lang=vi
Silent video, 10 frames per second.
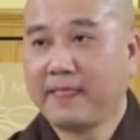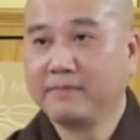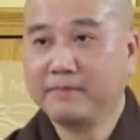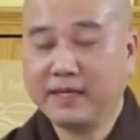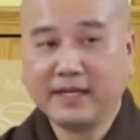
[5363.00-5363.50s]

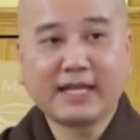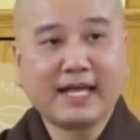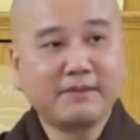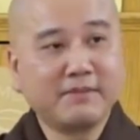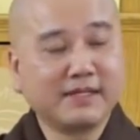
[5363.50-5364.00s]
Mình ở
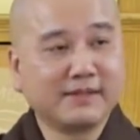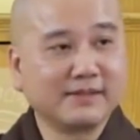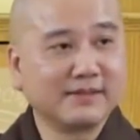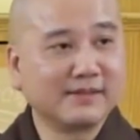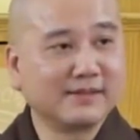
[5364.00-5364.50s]
đây
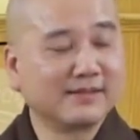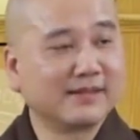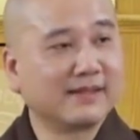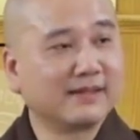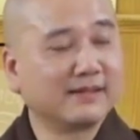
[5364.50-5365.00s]
mình
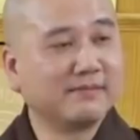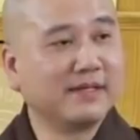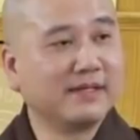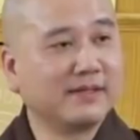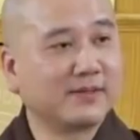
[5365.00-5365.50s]

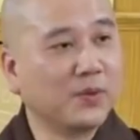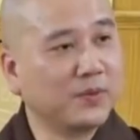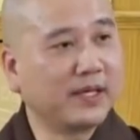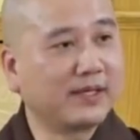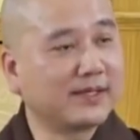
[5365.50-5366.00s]
mình tu
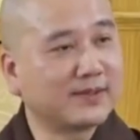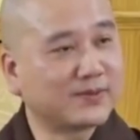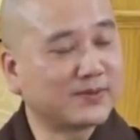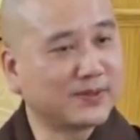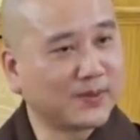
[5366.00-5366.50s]
vậy chứ
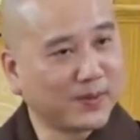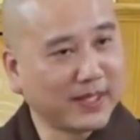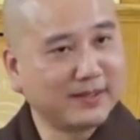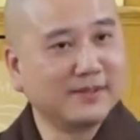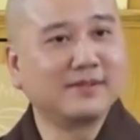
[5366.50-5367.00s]
sư cô
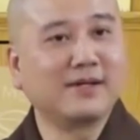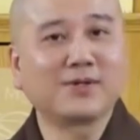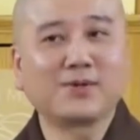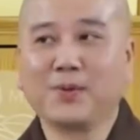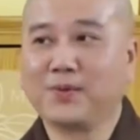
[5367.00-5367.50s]
Thanh Hương
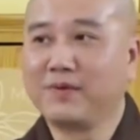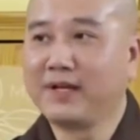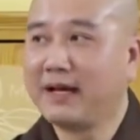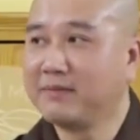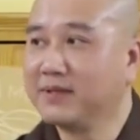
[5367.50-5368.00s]
ở chùa cũng
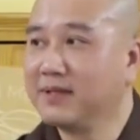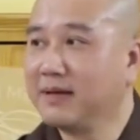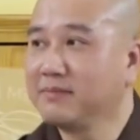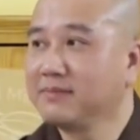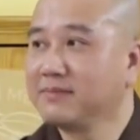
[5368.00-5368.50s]
phải làm dữ lắm.